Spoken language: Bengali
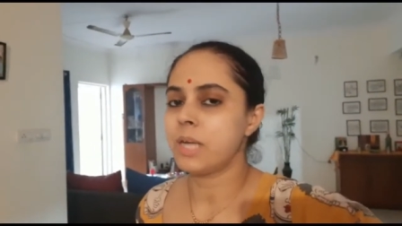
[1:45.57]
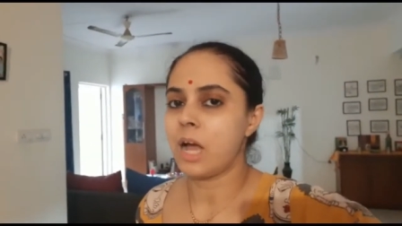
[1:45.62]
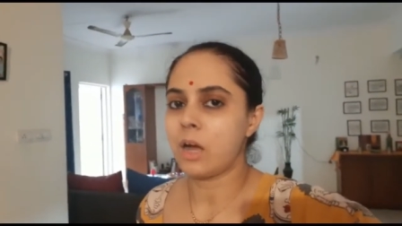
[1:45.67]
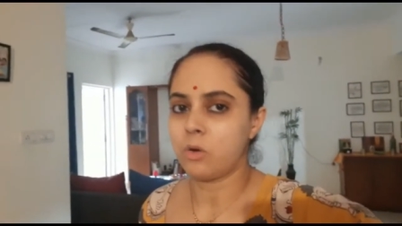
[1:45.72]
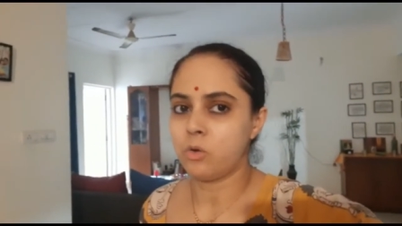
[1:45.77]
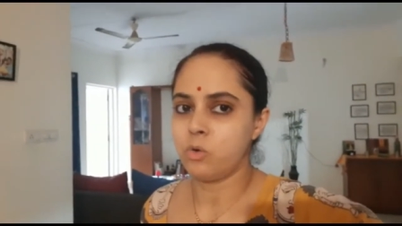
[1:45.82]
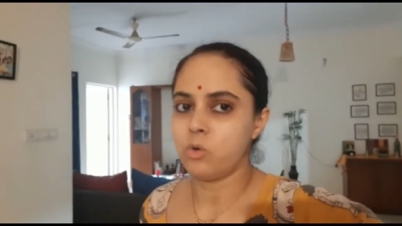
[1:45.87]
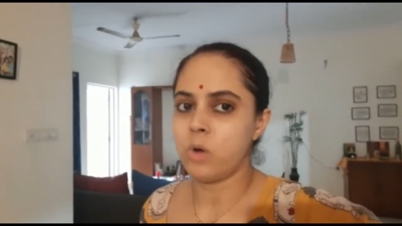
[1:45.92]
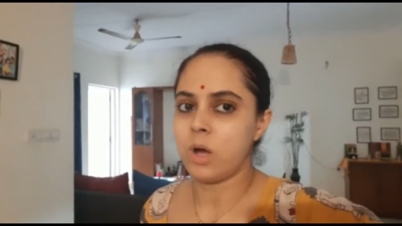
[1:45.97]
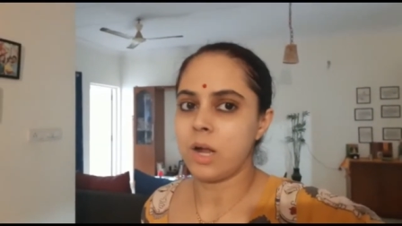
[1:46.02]

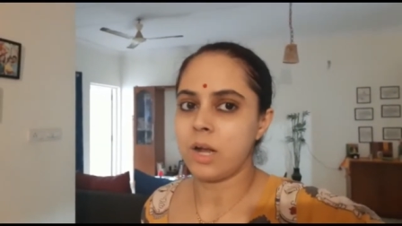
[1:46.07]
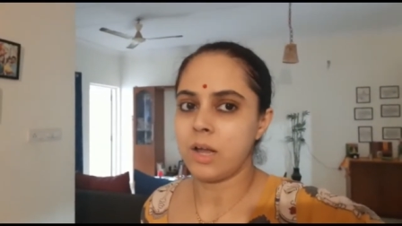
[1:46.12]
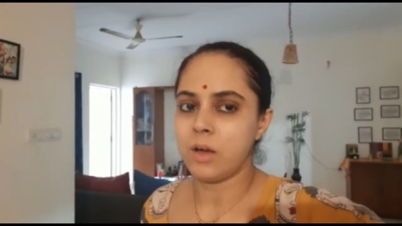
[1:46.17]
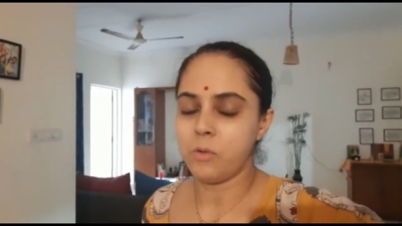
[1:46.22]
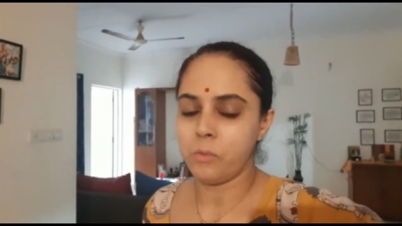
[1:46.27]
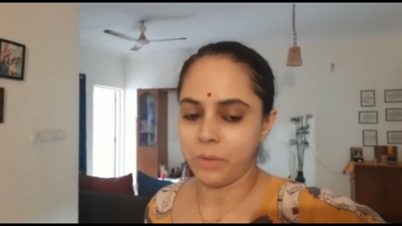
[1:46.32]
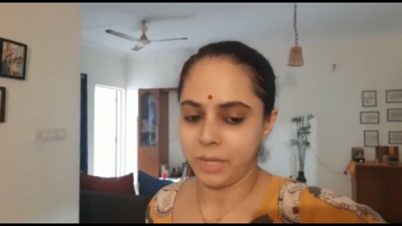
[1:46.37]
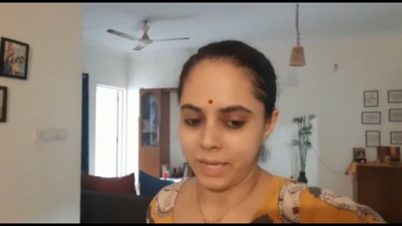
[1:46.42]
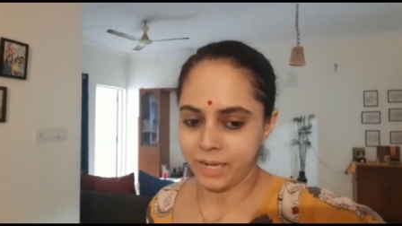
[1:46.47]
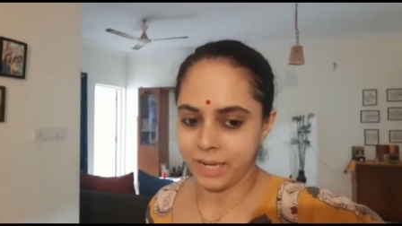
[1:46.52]
ঠাকুরও আনা
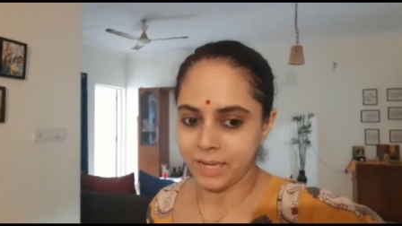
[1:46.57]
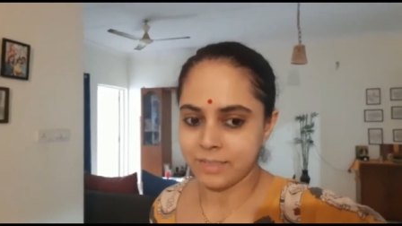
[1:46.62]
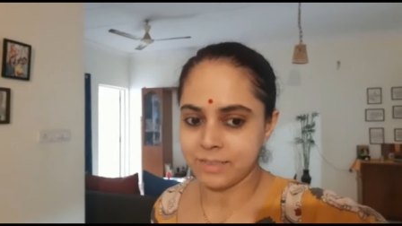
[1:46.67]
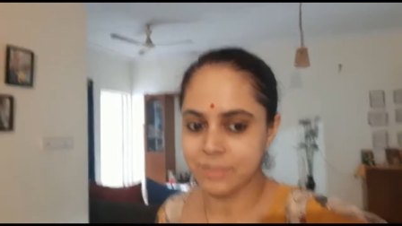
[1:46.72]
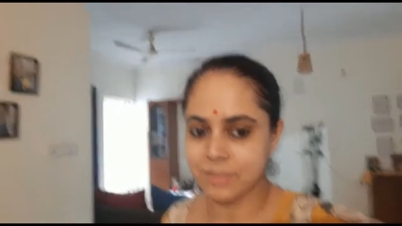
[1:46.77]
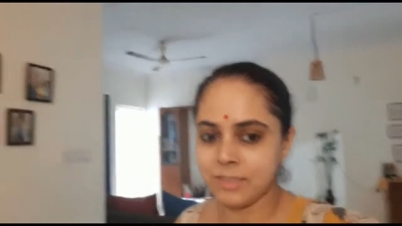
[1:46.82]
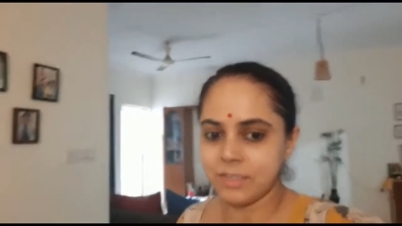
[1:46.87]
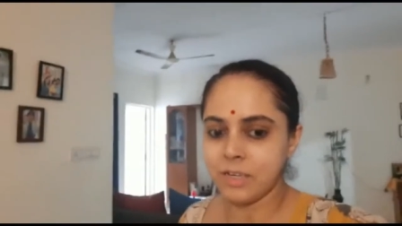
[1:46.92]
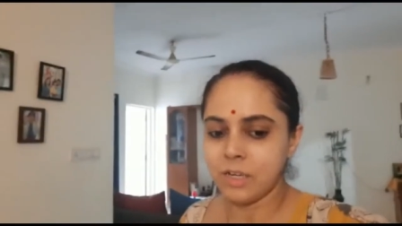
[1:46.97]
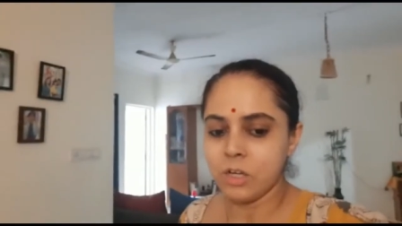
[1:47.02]
হয়ে
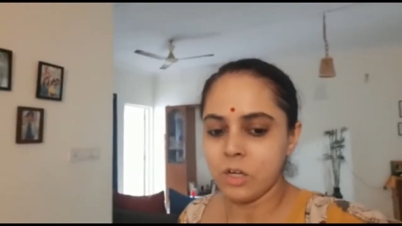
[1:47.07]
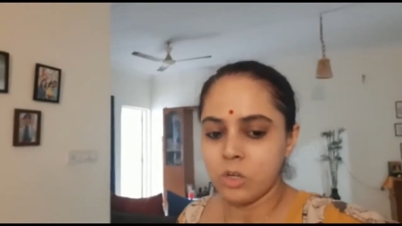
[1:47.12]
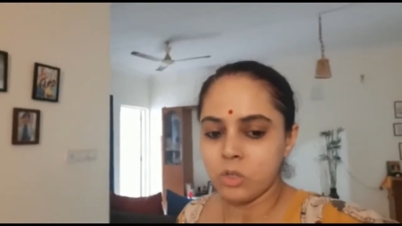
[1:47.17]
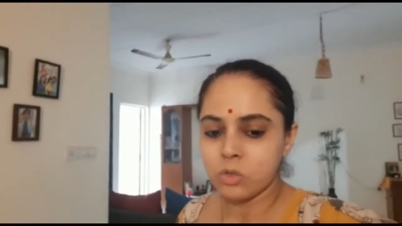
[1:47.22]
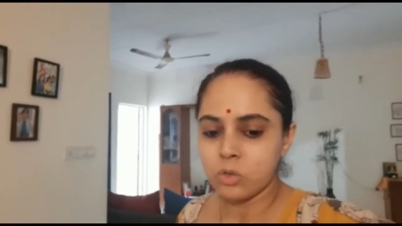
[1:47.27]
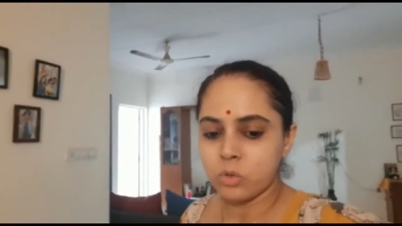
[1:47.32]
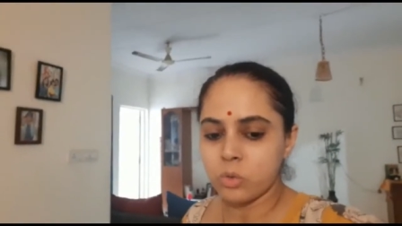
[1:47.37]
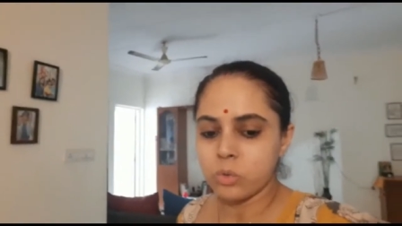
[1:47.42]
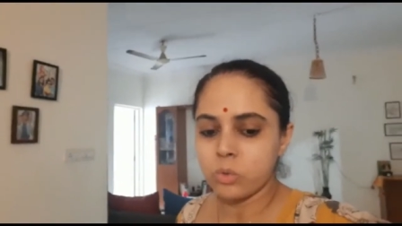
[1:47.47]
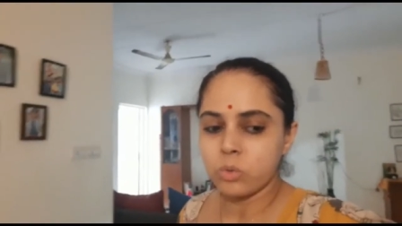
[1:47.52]
গেছে
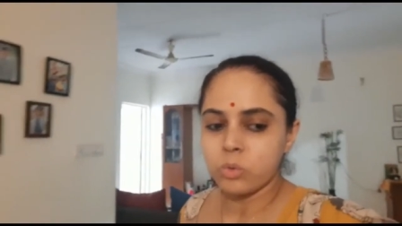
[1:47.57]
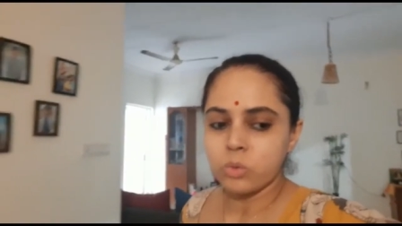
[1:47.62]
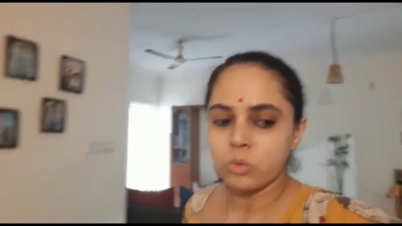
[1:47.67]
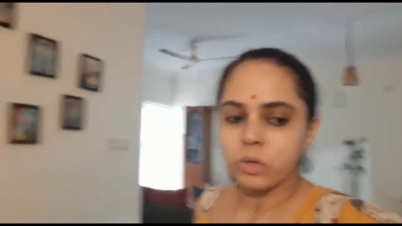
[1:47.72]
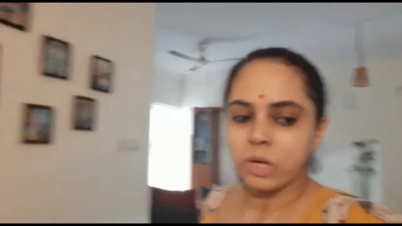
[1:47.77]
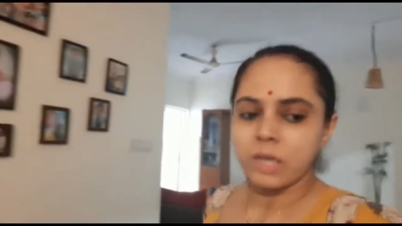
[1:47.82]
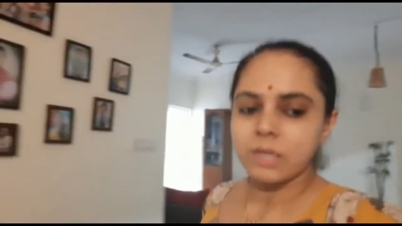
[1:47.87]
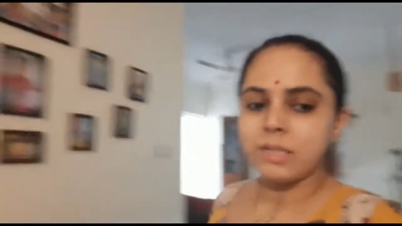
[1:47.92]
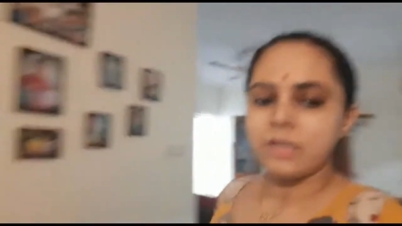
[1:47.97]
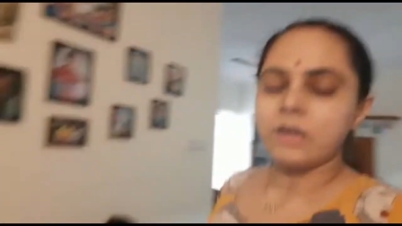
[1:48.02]
তো
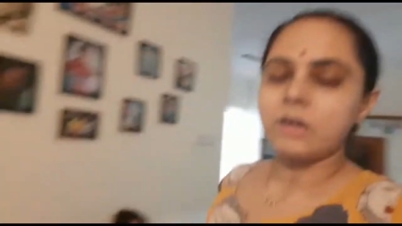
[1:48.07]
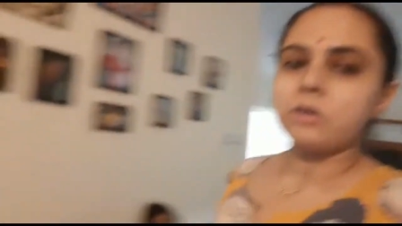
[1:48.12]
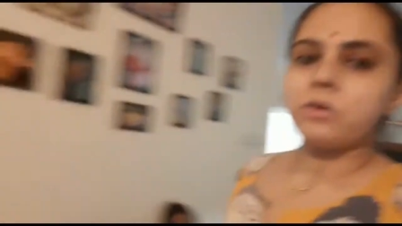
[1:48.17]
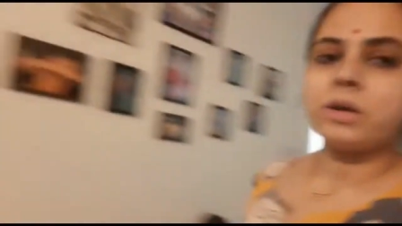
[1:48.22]
এই দেখো